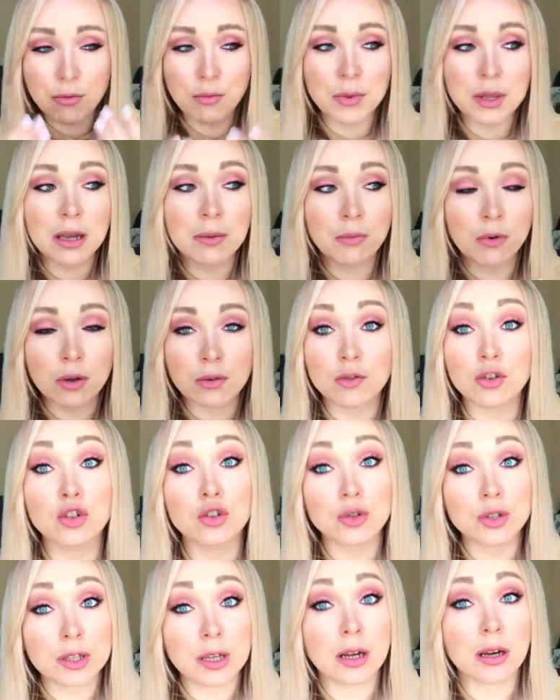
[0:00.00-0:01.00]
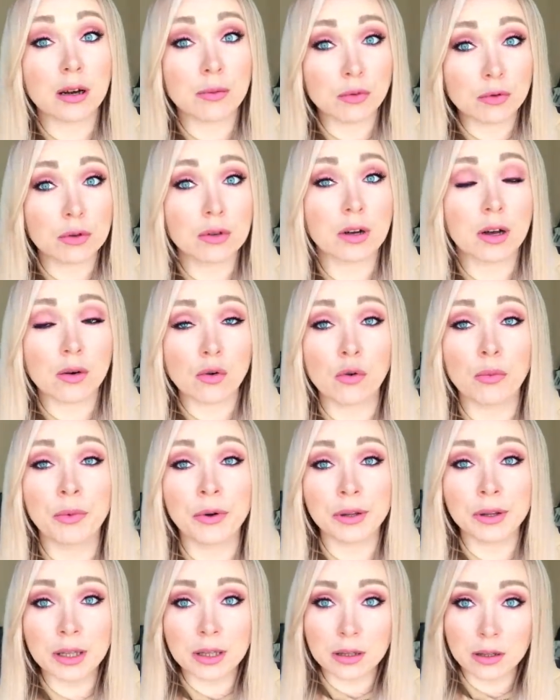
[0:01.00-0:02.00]
У меня брови жесткие, как будто как у
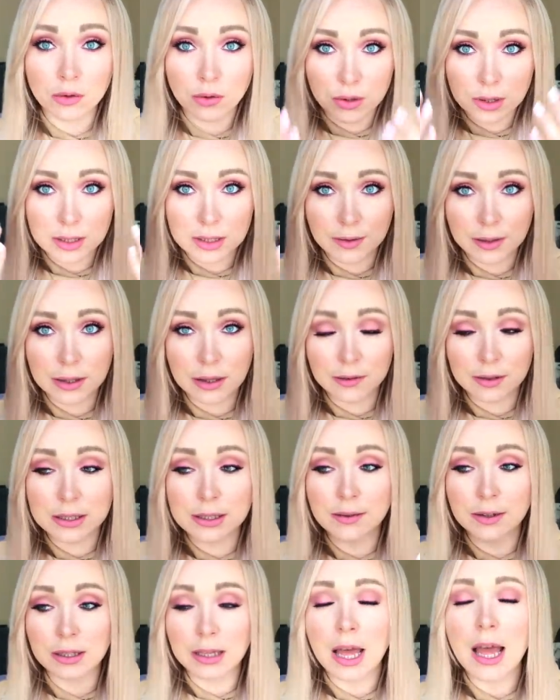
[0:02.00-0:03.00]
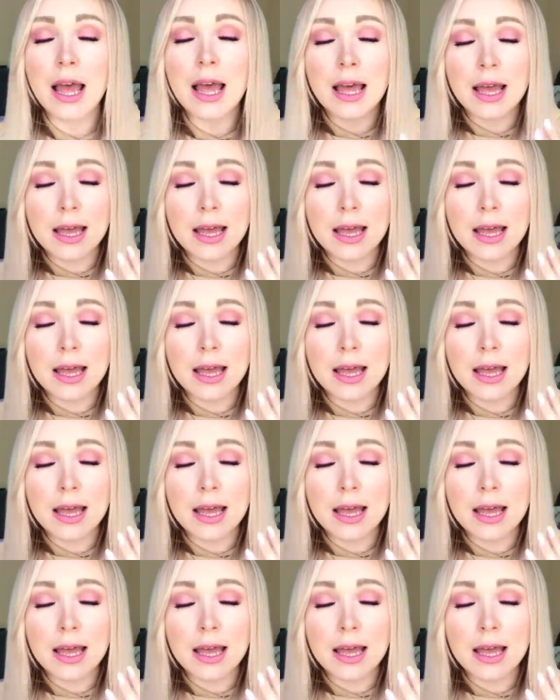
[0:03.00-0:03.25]
брюнетки, но они светлого цвета.